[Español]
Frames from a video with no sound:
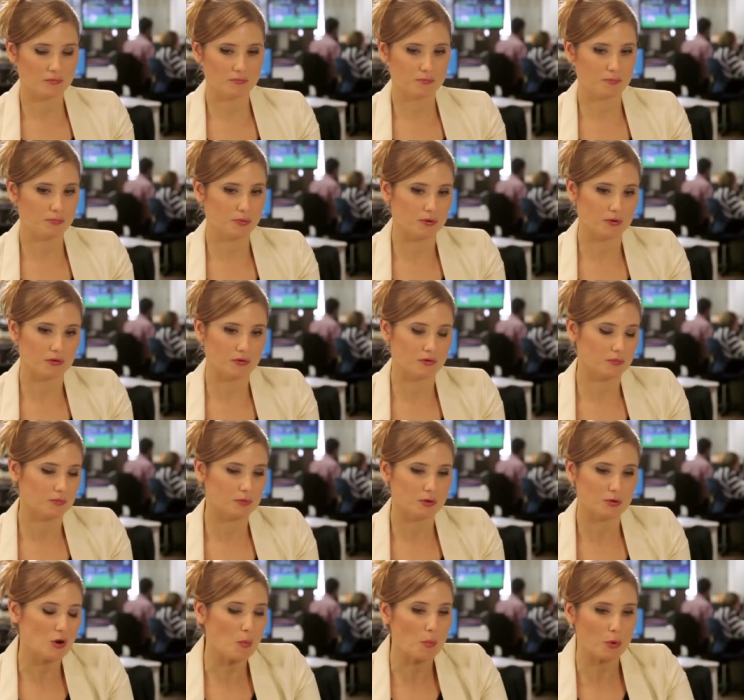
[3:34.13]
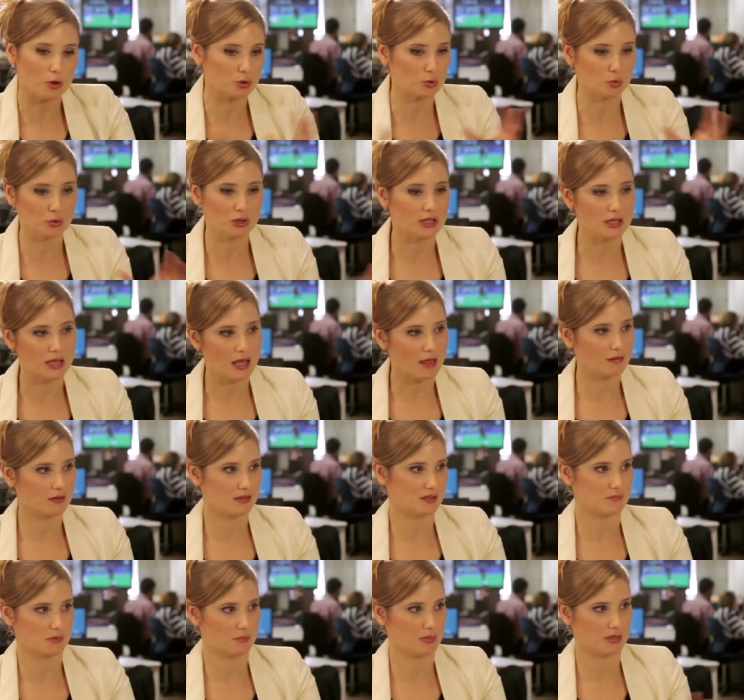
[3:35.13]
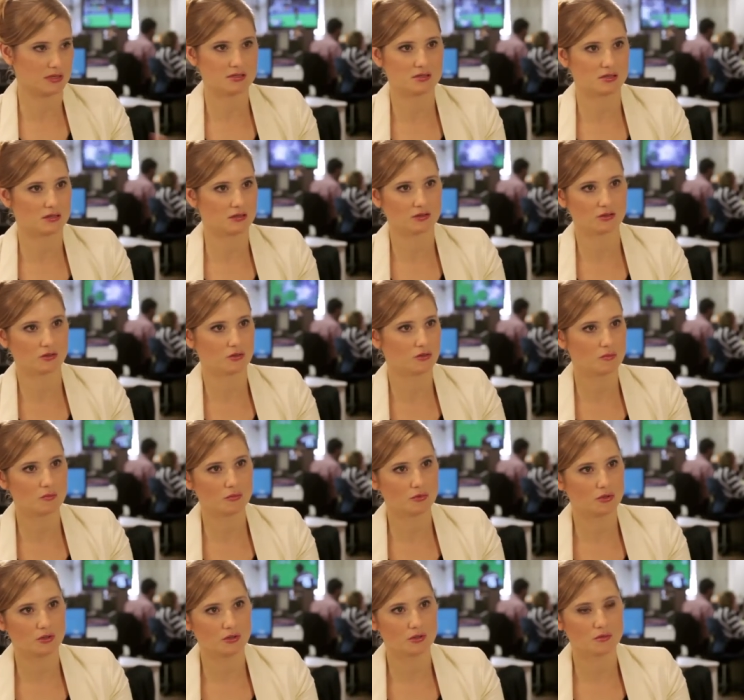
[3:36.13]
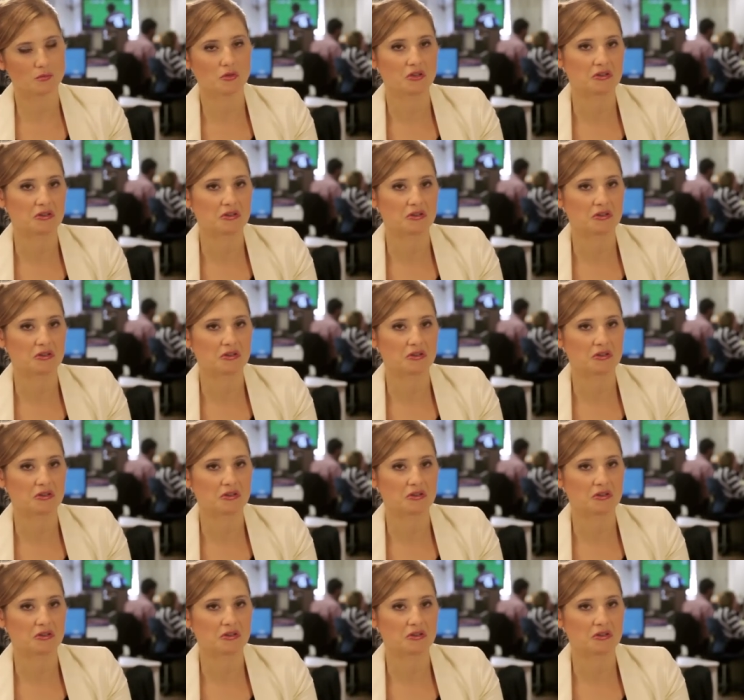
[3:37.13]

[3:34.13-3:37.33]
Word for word: por, una oportunidad que se me presentó muy, muy